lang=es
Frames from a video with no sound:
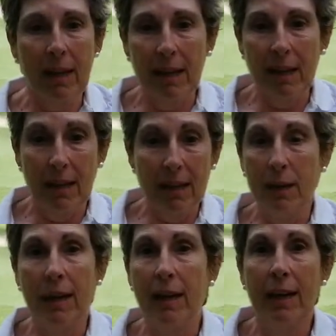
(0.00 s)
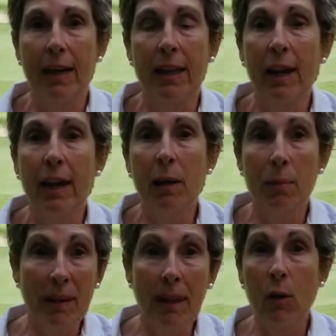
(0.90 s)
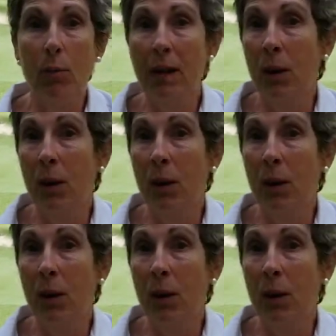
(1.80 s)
eh, me quedé ahí empatada con María